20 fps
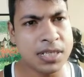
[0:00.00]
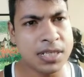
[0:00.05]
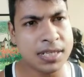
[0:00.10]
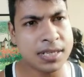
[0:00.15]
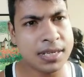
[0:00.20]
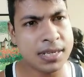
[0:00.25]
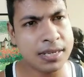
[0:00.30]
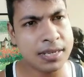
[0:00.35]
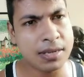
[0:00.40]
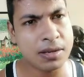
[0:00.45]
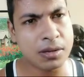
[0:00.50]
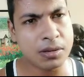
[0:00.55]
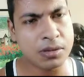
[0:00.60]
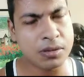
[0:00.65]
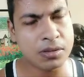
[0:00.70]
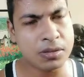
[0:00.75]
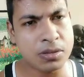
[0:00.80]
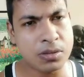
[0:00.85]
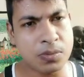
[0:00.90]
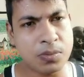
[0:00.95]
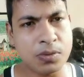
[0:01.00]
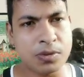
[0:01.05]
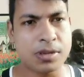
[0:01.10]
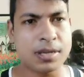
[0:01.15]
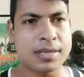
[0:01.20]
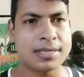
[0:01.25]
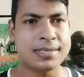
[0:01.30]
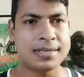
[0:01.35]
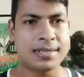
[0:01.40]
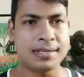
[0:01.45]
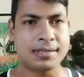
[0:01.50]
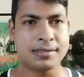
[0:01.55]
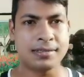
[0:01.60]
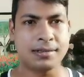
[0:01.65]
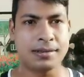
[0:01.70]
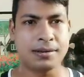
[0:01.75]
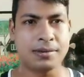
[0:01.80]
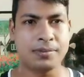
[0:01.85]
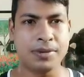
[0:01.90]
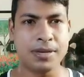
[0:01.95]
সেটাকে অন্তত ফোকাস
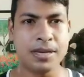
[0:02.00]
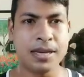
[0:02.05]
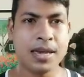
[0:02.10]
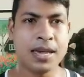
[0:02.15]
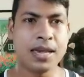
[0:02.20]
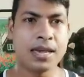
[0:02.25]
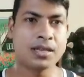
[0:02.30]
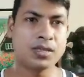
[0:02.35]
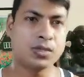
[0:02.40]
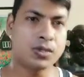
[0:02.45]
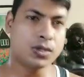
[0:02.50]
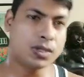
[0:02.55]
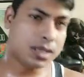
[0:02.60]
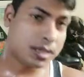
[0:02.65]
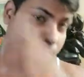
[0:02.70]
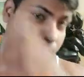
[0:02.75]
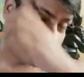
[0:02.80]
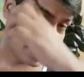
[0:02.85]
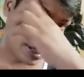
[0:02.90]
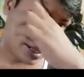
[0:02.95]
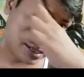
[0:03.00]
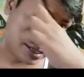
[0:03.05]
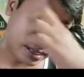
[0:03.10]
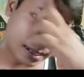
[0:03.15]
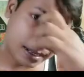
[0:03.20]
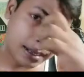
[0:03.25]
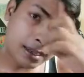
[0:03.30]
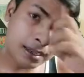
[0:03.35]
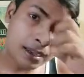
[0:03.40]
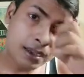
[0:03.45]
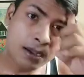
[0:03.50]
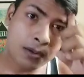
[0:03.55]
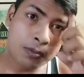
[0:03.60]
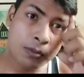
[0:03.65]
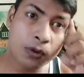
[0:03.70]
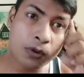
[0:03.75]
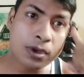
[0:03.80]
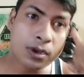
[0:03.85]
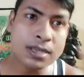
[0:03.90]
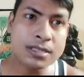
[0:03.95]
রাখতে হবে যদি আমি ঠিকঠাক
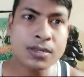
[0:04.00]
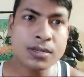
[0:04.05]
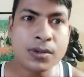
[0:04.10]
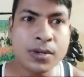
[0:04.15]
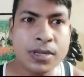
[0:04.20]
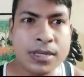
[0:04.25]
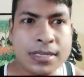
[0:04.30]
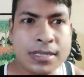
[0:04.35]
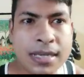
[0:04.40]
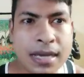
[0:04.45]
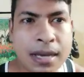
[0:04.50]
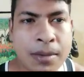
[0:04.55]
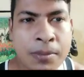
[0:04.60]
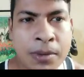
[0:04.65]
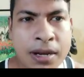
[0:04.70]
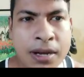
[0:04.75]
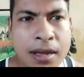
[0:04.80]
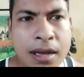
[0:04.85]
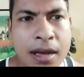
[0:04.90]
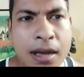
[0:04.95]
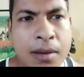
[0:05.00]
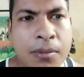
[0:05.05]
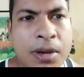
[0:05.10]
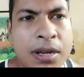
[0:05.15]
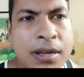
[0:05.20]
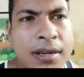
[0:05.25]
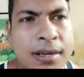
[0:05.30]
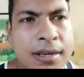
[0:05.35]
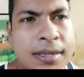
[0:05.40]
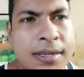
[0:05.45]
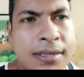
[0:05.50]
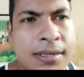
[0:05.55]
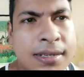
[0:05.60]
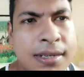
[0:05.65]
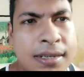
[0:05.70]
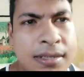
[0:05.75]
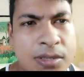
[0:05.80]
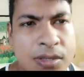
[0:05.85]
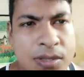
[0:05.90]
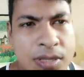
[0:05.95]
ফোকাস করি যে আমার খাবারটা
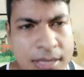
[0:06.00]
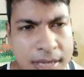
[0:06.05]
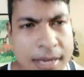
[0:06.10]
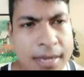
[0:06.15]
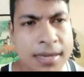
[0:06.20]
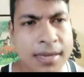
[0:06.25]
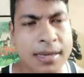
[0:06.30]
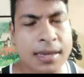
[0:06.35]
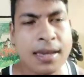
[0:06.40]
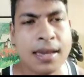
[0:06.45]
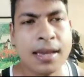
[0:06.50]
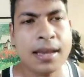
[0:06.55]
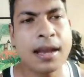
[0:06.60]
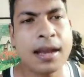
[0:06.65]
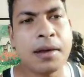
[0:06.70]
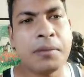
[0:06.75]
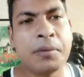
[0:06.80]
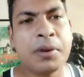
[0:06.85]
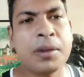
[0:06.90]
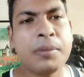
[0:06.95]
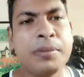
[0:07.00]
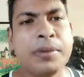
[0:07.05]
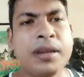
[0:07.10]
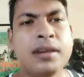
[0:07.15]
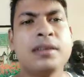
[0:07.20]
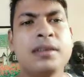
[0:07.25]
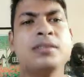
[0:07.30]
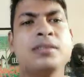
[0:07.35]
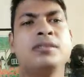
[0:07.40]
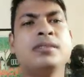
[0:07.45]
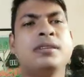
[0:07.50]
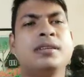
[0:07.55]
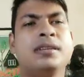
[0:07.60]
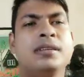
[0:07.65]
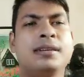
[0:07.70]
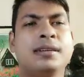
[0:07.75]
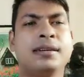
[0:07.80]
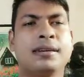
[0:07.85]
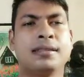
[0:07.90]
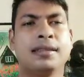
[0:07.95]
ঠিকঠাক যদি থাকে খাবারের মিলটা যদি
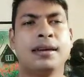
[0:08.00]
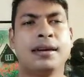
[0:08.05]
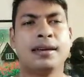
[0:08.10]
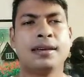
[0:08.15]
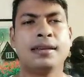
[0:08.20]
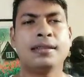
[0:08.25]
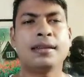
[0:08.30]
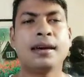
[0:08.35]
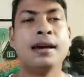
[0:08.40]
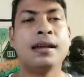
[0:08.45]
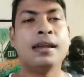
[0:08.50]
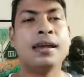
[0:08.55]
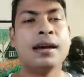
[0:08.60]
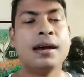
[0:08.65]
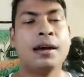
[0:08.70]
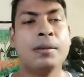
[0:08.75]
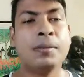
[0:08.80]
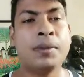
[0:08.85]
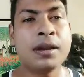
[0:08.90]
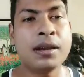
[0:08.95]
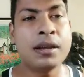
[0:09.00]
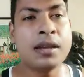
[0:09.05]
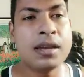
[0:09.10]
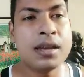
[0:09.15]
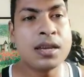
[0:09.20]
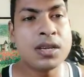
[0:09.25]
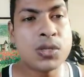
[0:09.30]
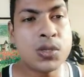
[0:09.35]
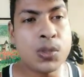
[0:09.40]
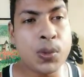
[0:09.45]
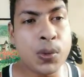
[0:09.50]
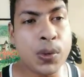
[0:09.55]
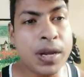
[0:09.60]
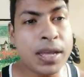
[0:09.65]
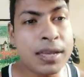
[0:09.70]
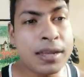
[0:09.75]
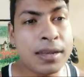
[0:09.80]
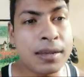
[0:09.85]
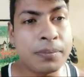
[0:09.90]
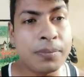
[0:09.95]
ঠিকঠাক থাকে তাহলে আমার শরীরে